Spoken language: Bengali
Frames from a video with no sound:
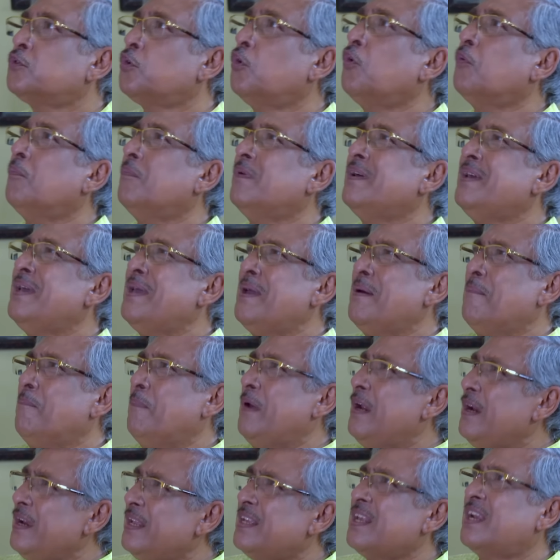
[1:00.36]
শোনো
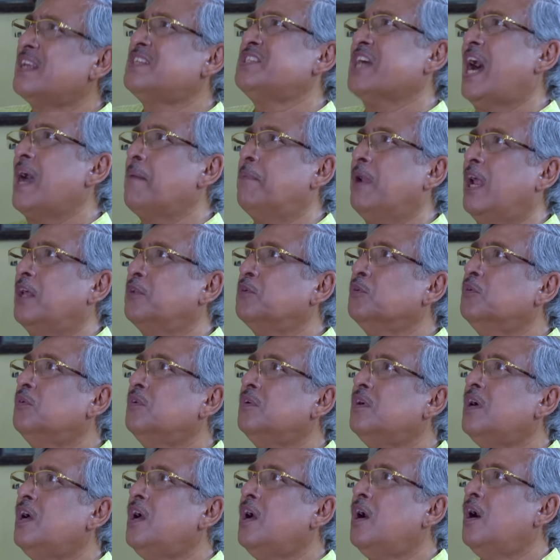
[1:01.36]
আমার জন্য একটু চা বানিয়ে
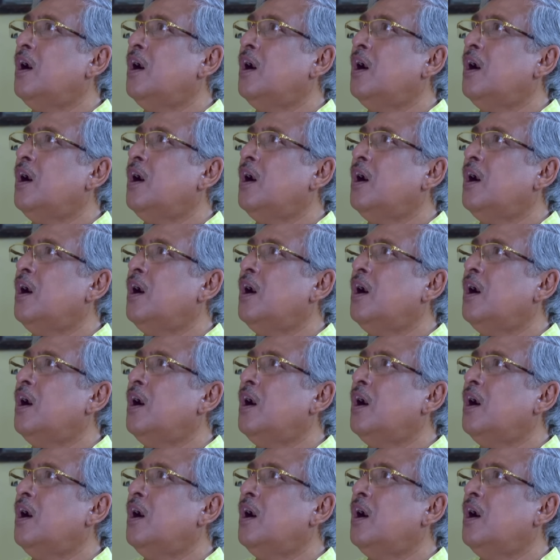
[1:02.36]
দাও